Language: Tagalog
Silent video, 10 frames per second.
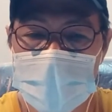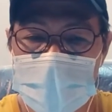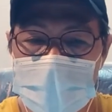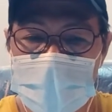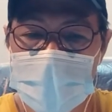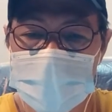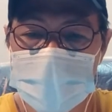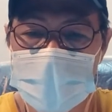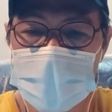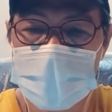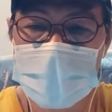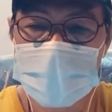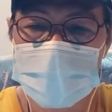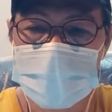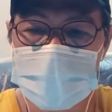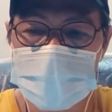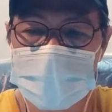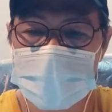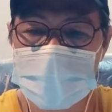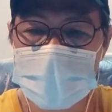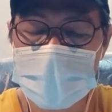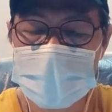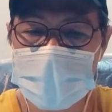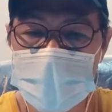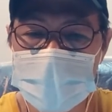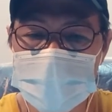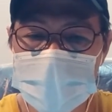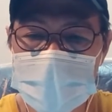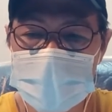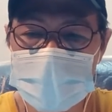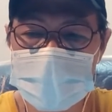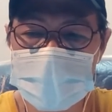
uh, ang panggagamot at ang pag,